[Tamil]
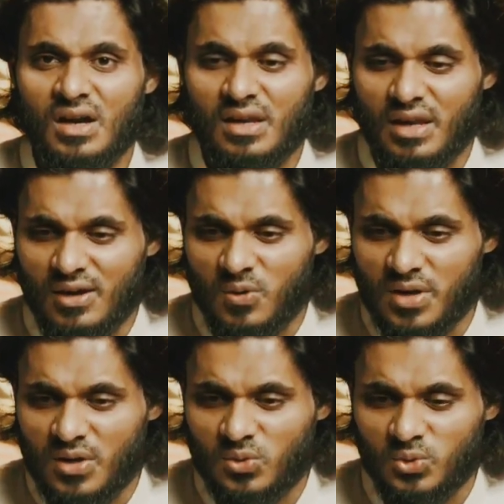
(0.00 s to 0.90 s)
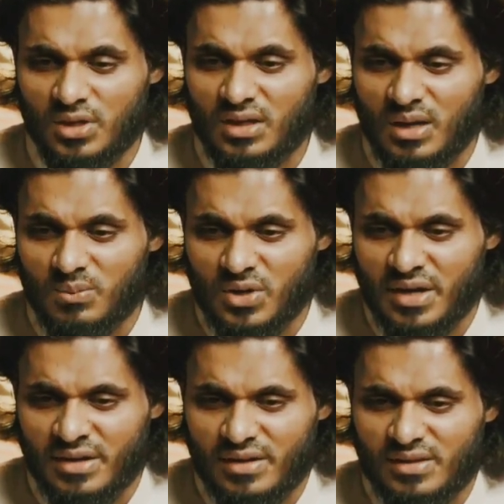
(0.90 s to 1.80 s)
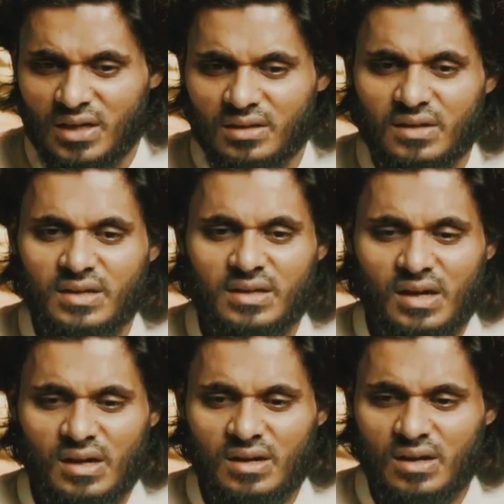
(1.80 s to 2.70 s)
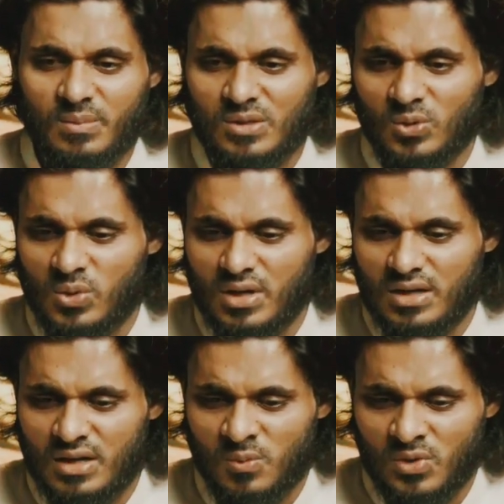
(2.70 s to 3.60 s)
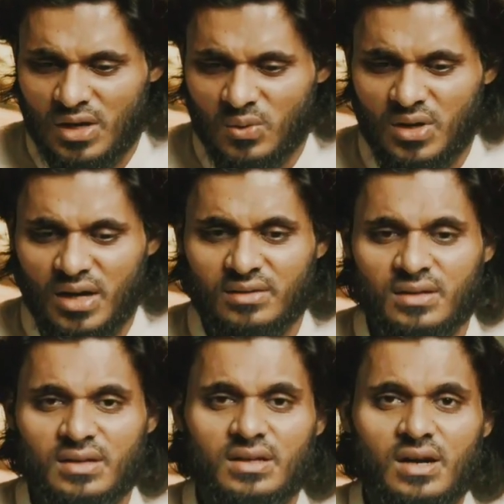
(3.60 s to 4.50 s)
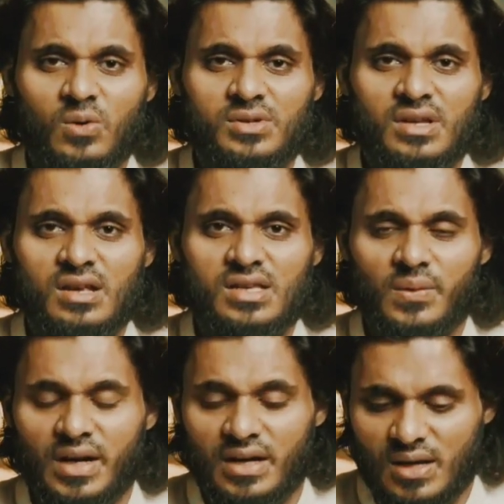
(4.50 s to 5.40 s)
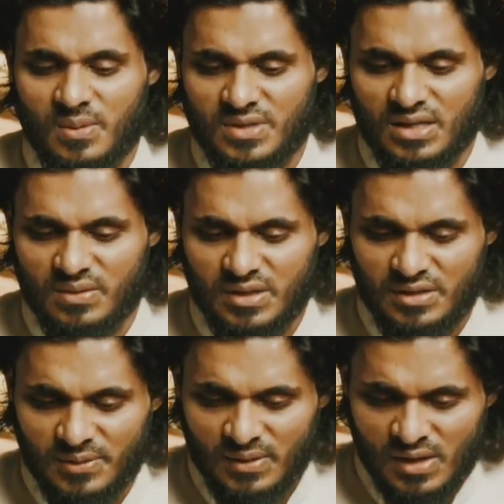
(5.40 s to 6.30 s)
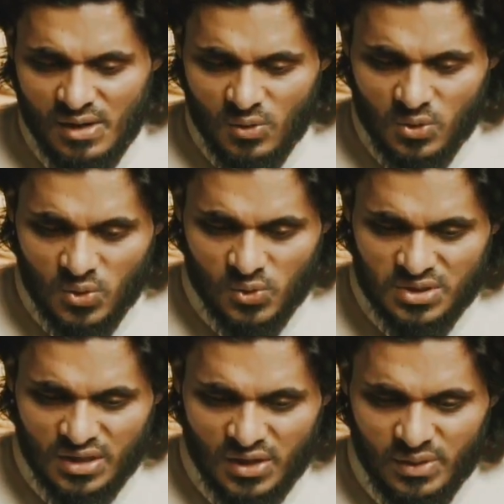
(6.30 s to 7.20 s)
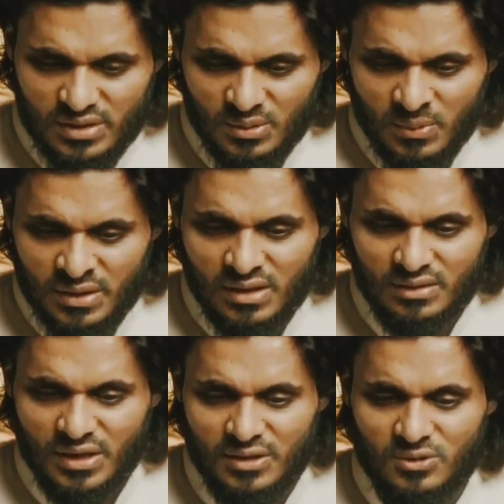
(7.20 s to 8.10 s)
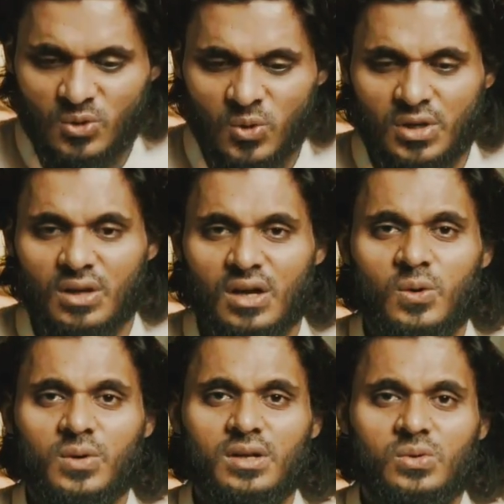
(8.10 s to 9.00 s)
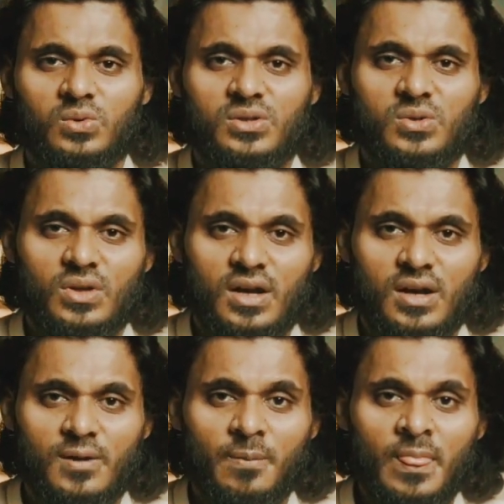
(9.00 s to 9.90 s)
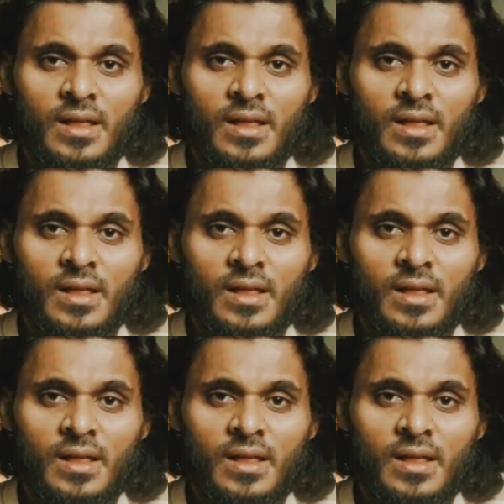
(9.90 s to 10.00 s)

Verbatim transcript: அல்லாஹுடைய தூதர் கபூரை நினைத்து அழுதிருக்கிறார்கள் நபித்தோழர்களுக்கு முன்னால் உட்கார்ந்திருக்கிறார்கள் ஜனாசாவை அடக்கம் செய்துவிட்டு ஒரு குச்சியை வைத்து மண்ணில் தேய்த்து கொண்டு அல்லாஹுடைய தூதர் சொன்னார்கள்